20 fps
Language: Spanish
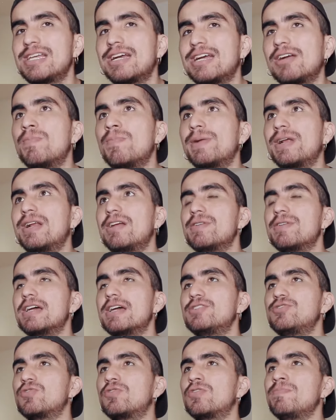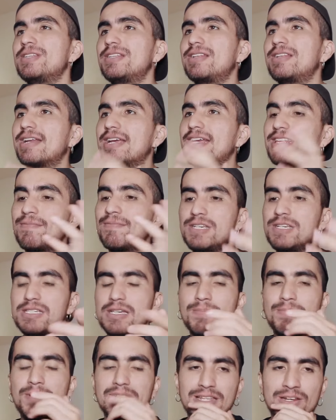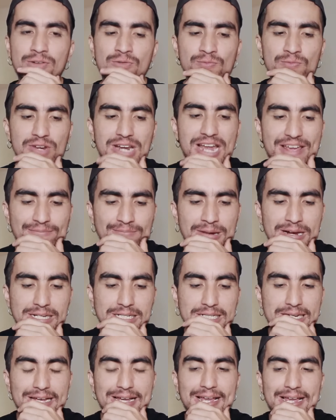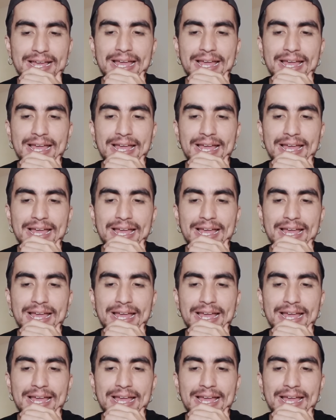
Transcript: esta compra la había hecho con mi tarjeta Visa Platinum Lightmails.